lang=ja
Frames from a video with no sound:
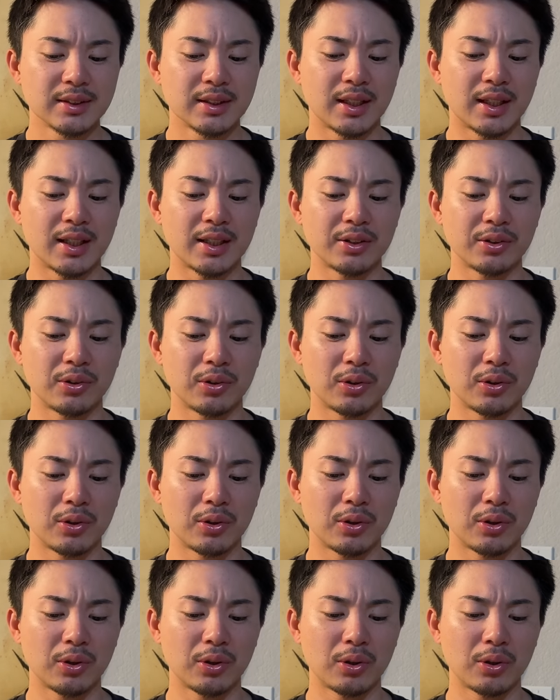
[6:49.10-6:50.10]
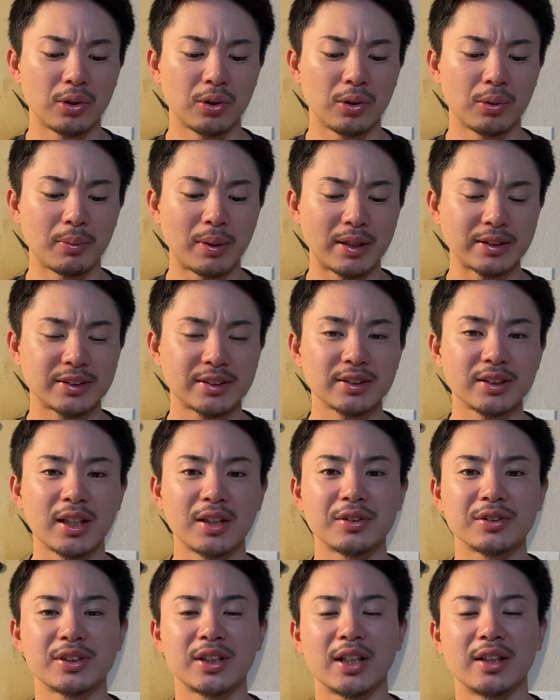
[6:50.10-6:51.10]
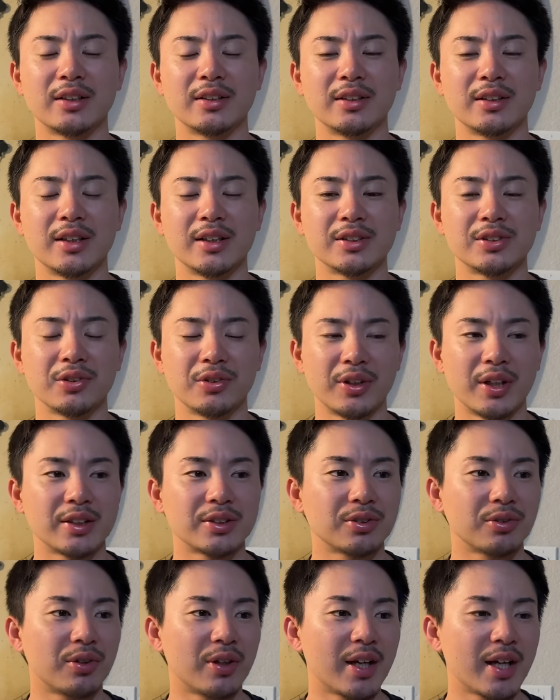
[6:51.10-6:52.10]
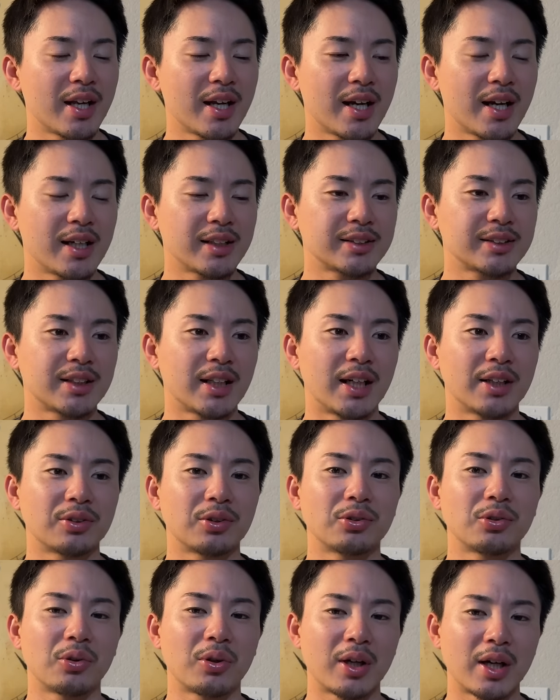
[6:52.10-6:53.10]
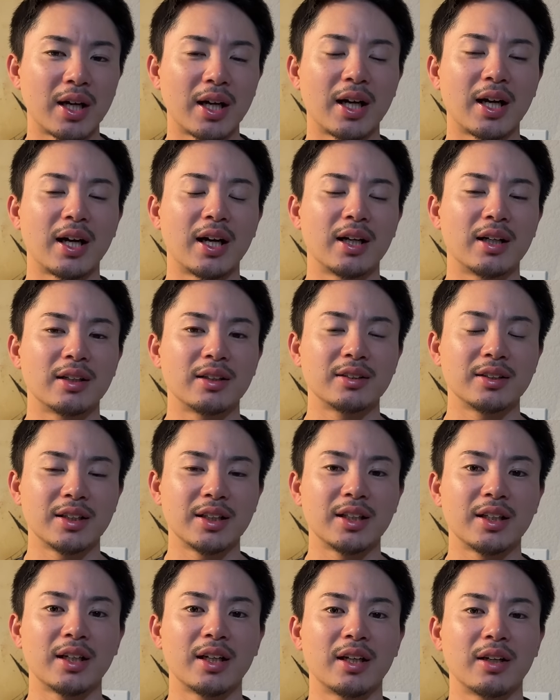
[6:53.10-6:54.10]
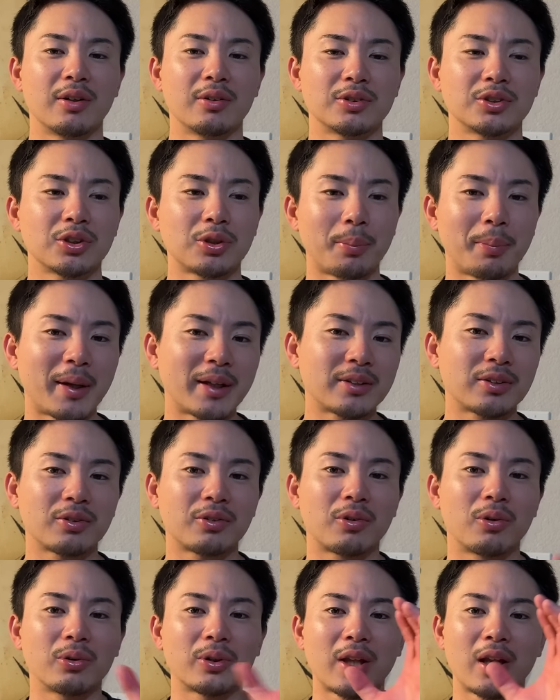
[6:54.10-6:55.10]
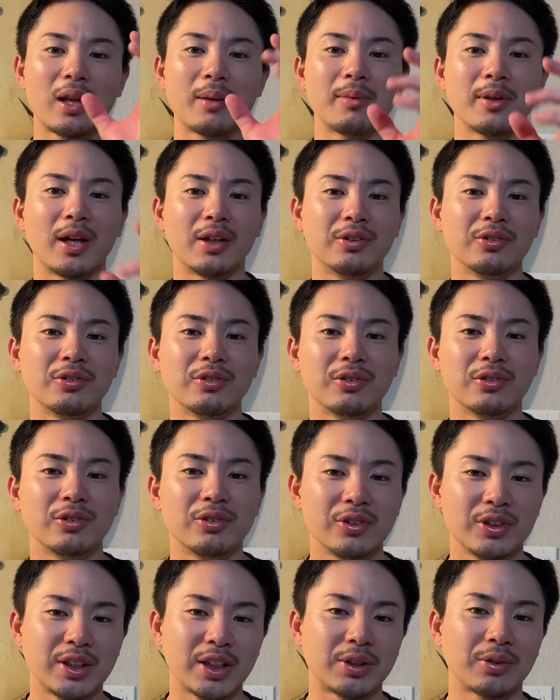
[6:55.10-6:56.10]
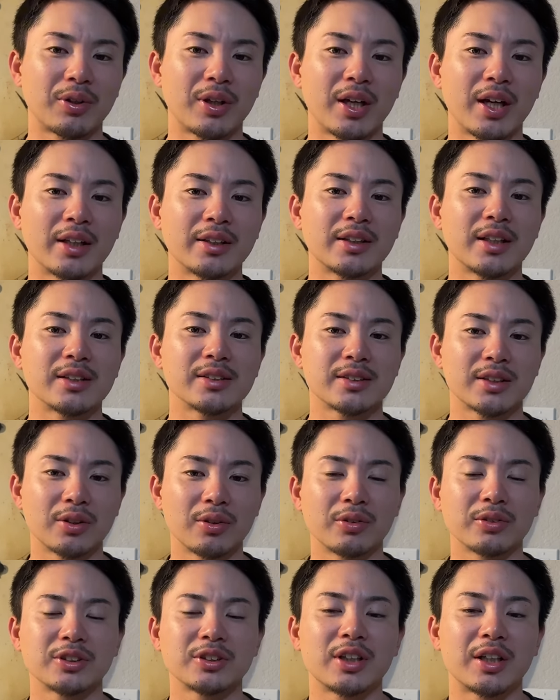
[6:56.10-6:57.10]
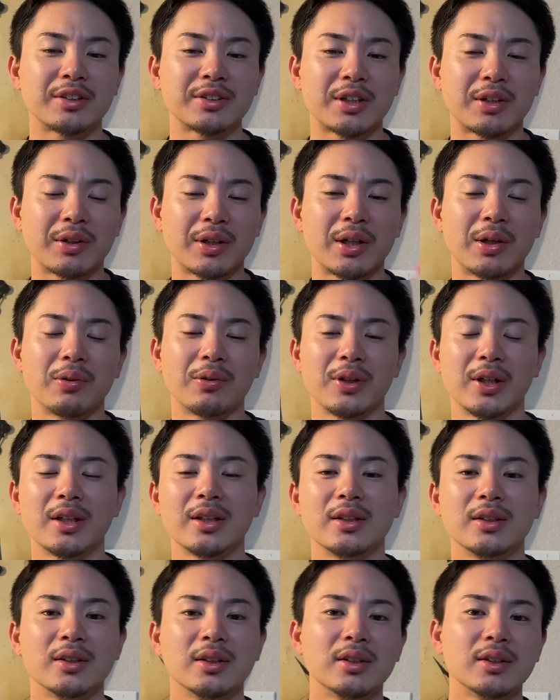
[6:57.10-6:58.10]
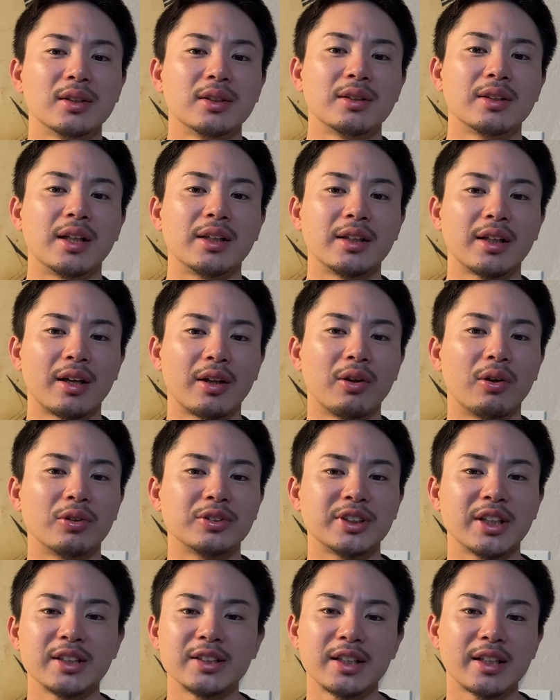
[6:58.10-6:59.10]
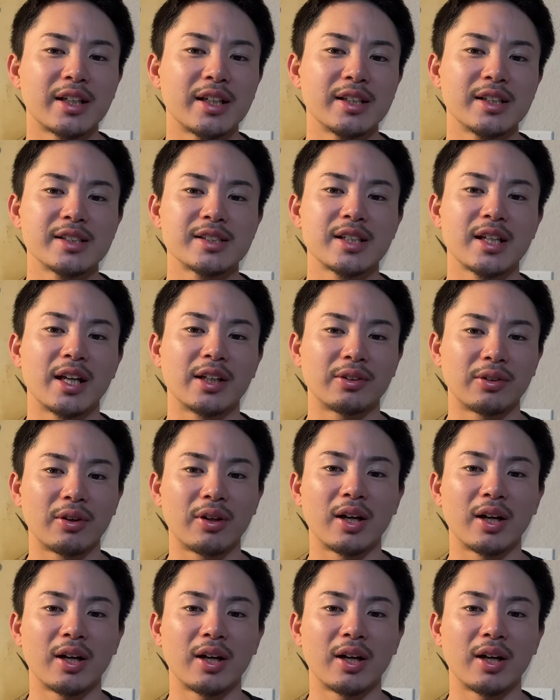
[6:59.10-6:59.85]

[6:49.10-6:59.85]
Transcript: あのー、まあ、菅野さんですよね、そのエラーした後とかに、あのちょっとパッとこうテレビが抜いた時があったんですけど、菅野さんの顔をね。なんだけど、全然気にしてないという